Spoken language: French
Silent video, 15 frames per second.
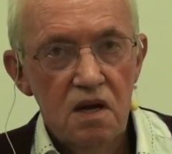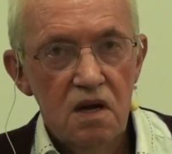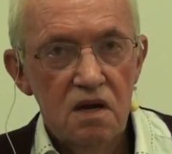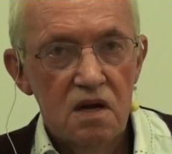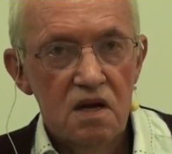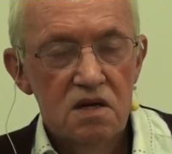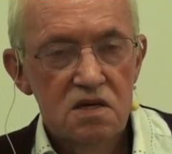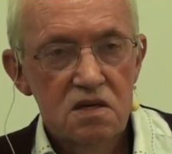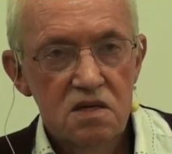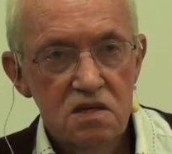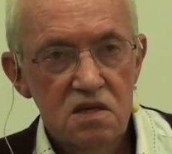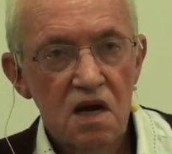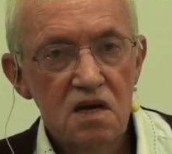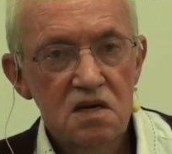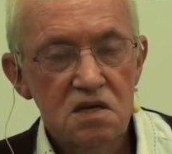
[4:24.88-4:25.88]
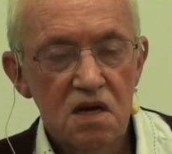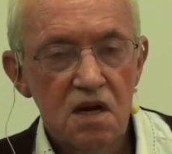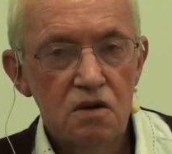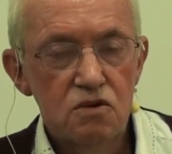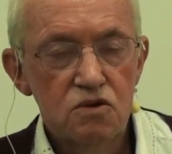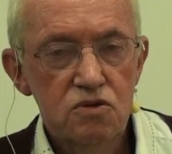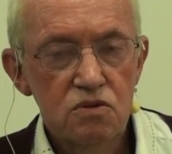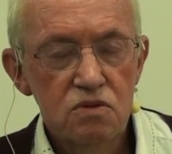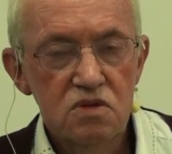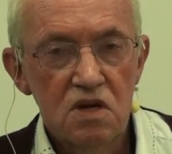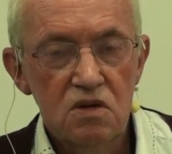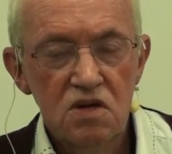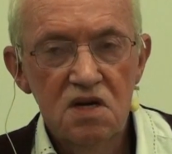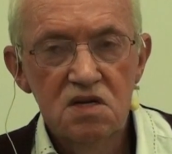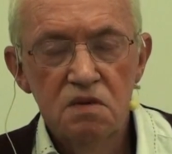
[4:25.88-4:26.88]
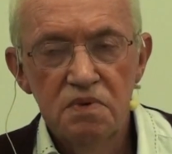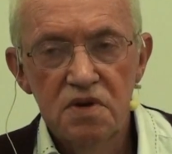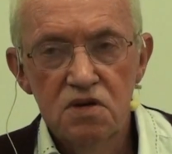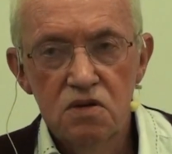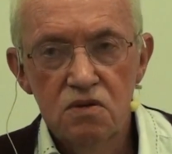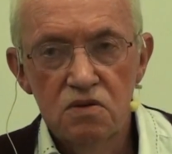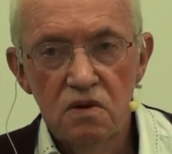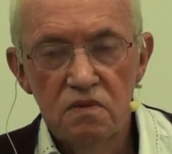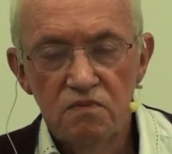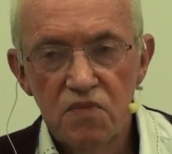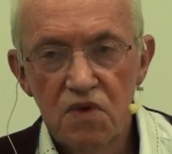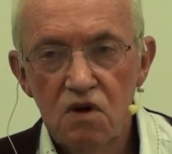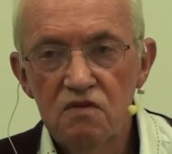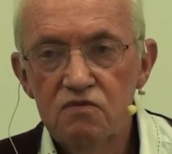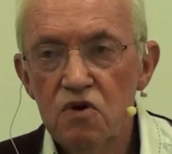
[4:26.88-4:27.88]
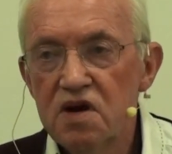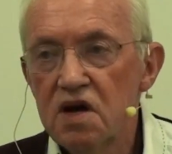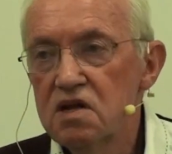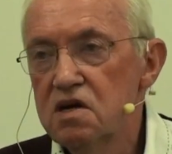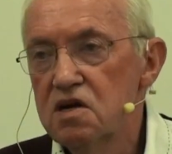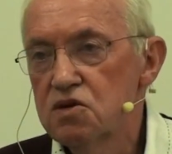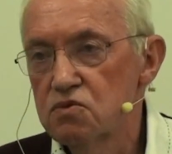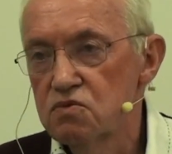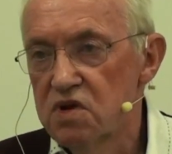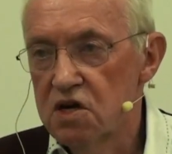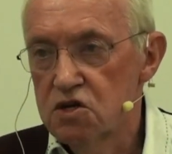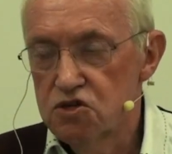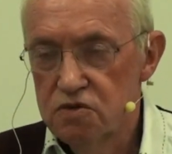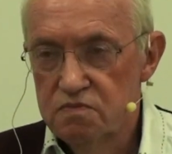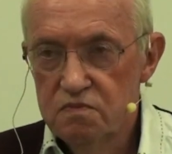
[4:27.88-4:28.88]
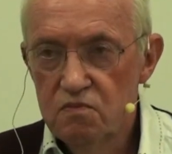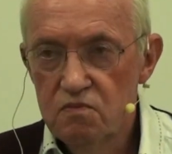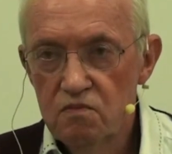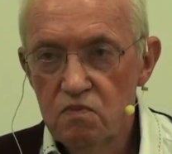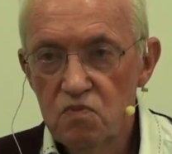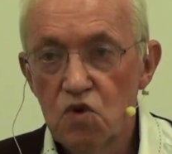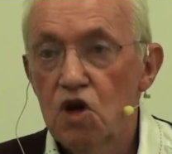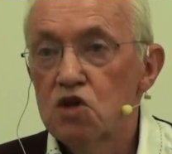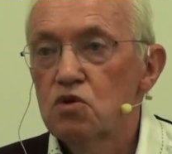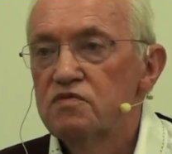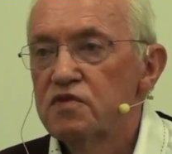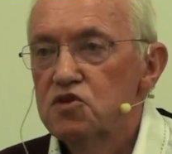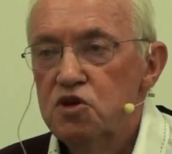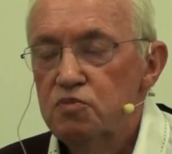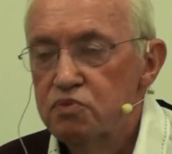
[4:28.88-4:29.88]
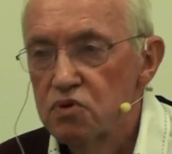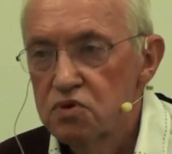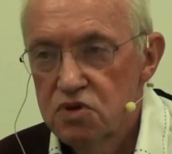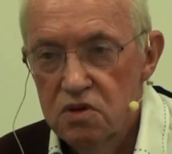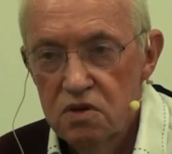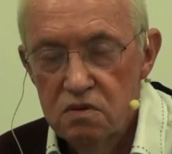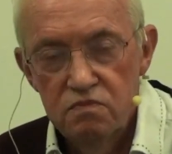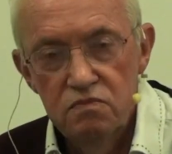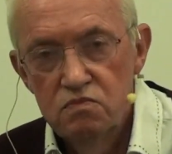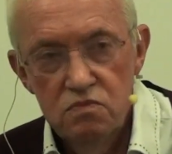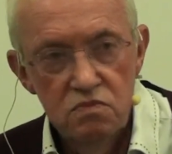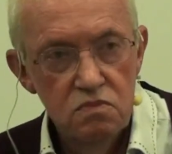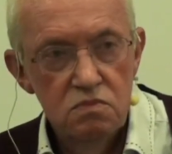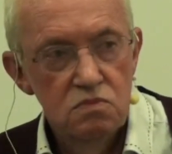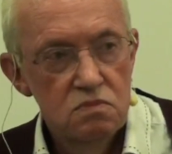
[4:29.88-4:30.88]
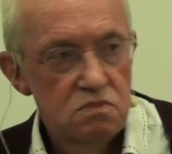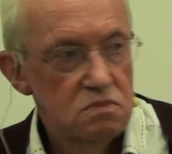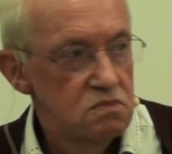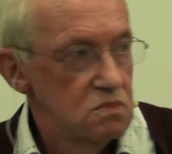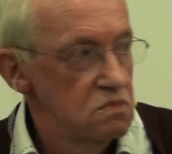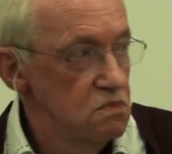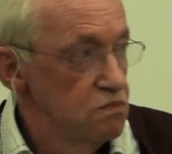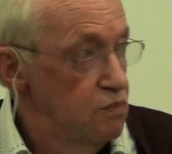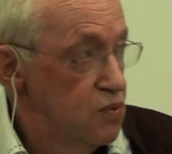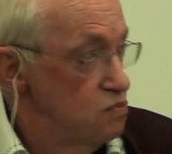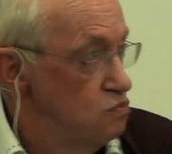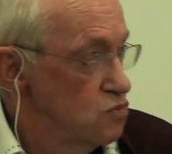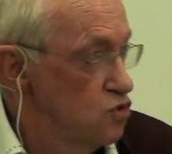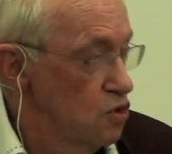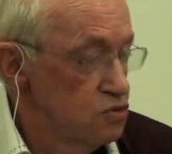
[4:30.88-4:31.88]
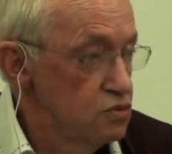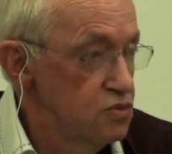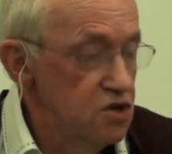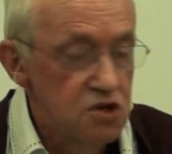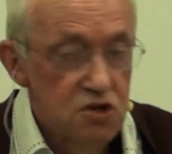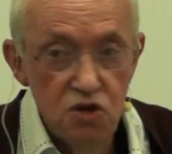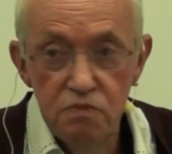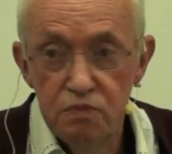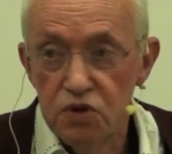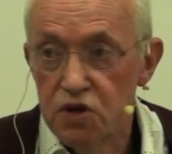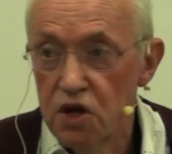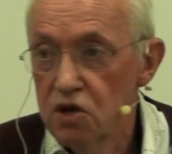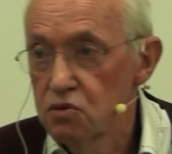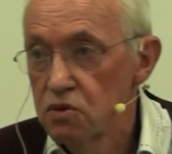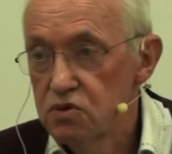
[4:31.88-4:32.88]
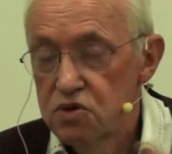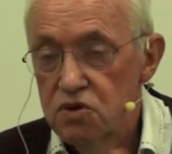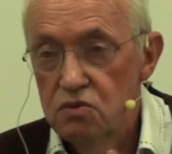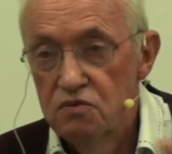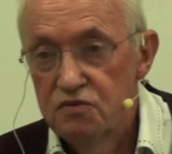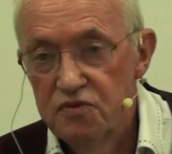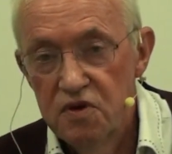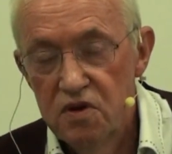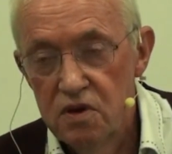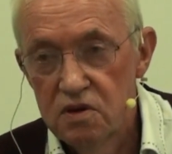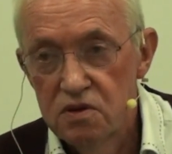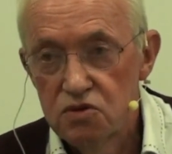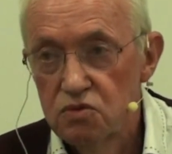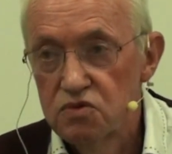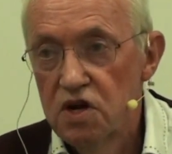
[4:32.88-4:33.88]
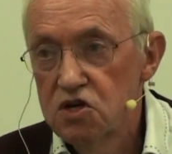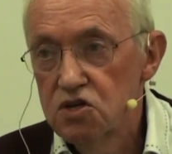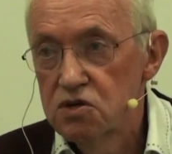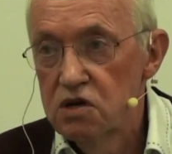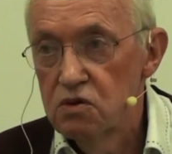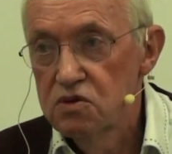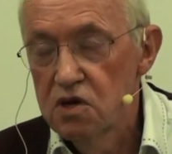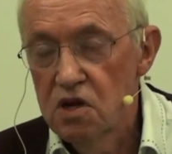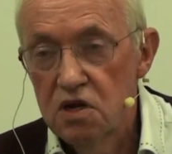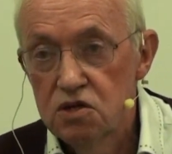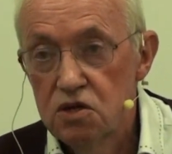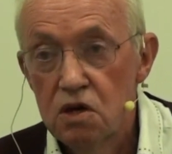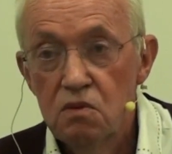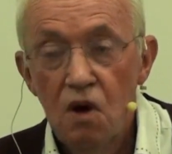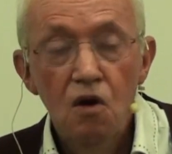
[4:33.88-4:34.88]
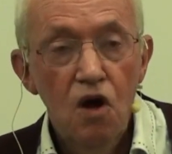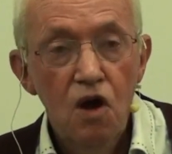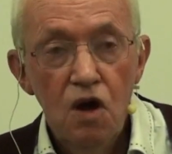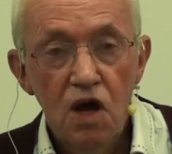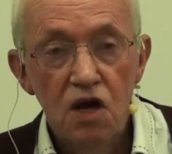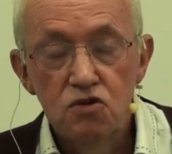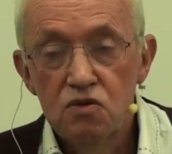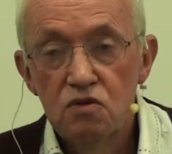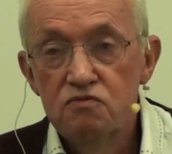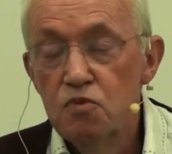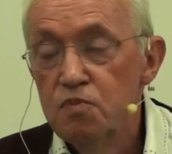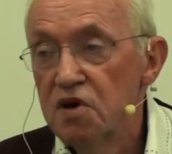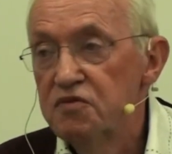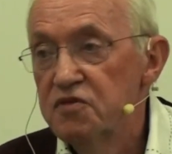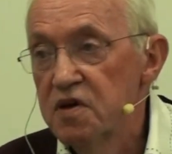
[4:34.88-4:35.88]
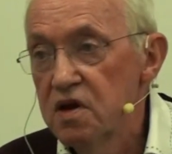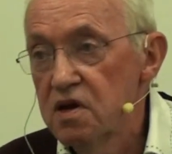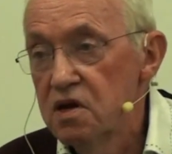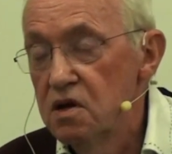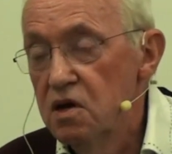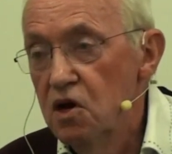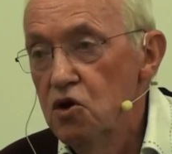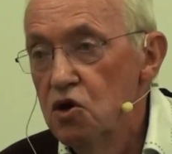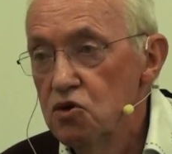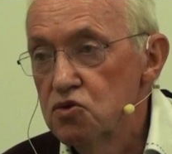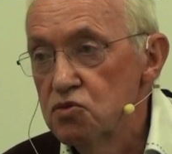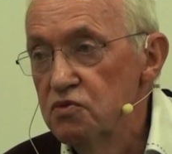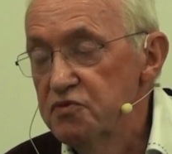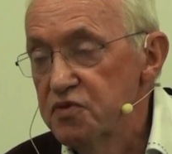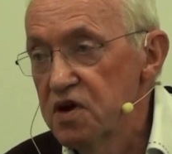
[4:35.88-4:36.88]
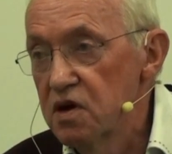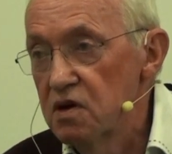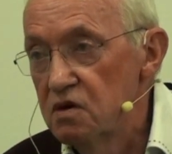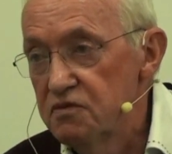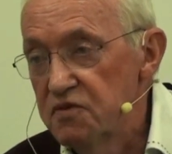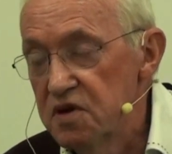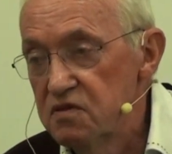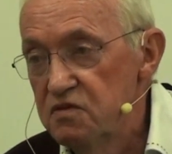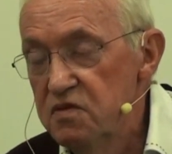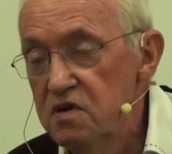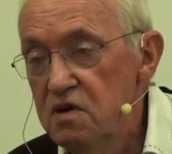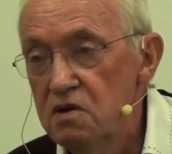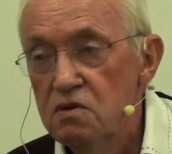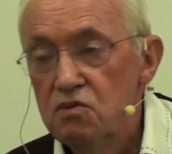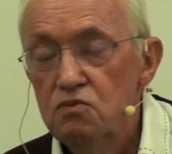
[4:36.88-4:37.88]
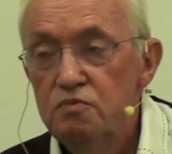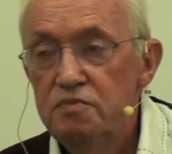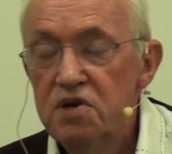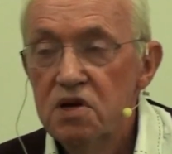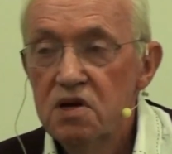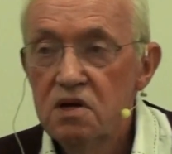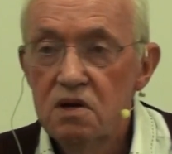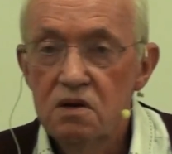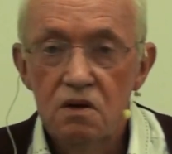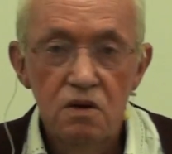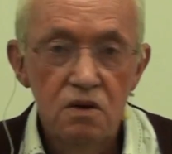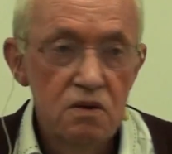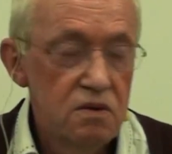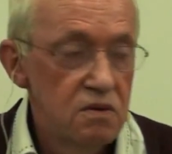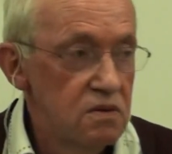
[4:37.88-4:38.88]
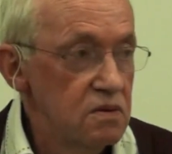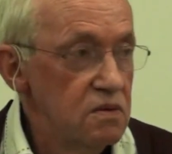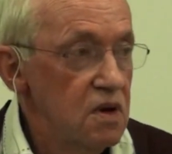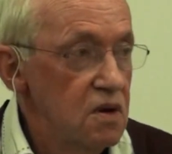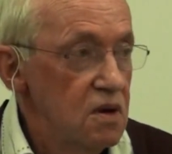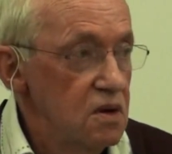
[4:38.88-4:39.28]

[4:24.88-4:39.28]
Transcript: Et ça, c'est quelque chose de très impressionnant. Quand vous regardez les sondages, 90%, sans doute ici, peut-être si on fait un sondage à l'entrée de la salle, est-ce que vous préférez souffrir en fin de vie ou bien euh,